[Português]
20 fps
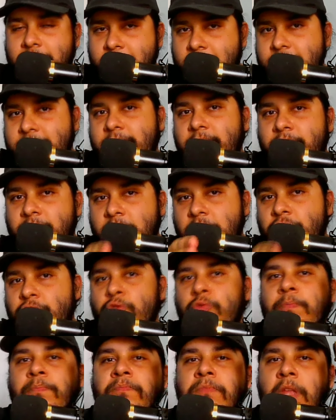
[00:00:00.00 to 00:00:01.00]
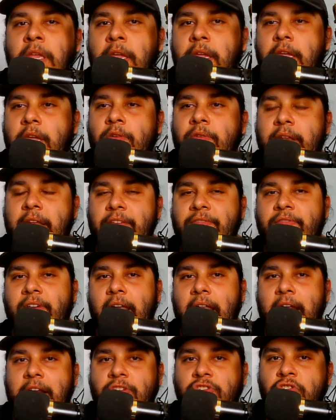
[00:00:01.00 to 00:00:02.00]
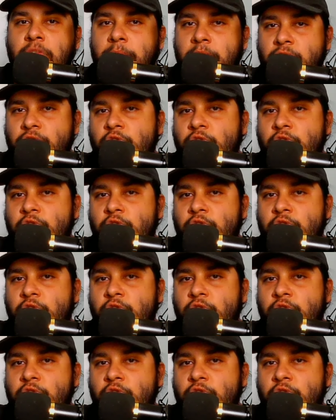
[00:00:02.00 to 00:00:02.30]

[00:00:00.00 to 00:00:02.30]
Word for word: E nesse vídeo eu irei falar sobre